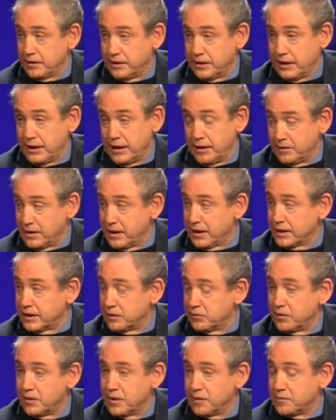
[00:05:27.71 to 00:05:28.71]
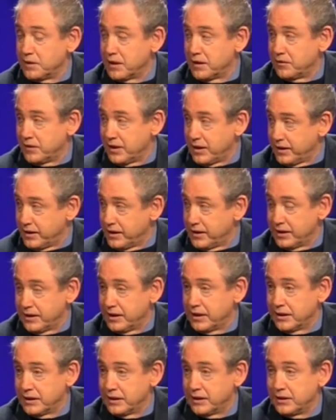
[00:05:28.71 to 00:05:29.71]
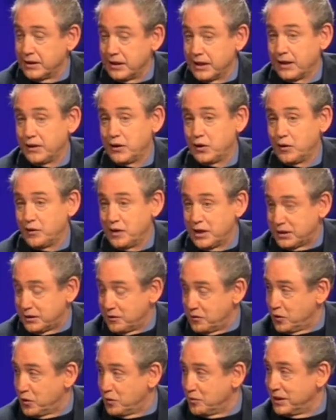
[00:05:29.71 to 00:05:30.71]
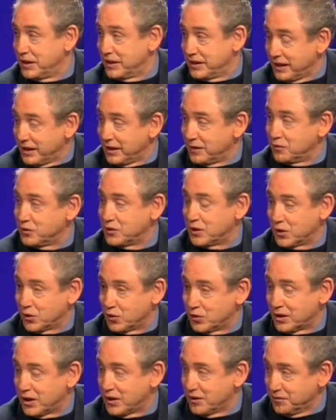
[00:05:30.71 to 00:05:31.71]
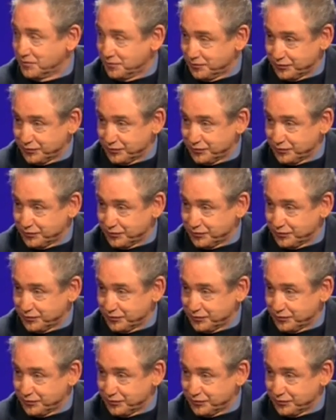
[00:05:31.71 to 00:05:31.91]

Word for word: que hablar, que se vuelva para Francia y que tiene que hacer todavía el servicio militar y muchas cosas, ¿no?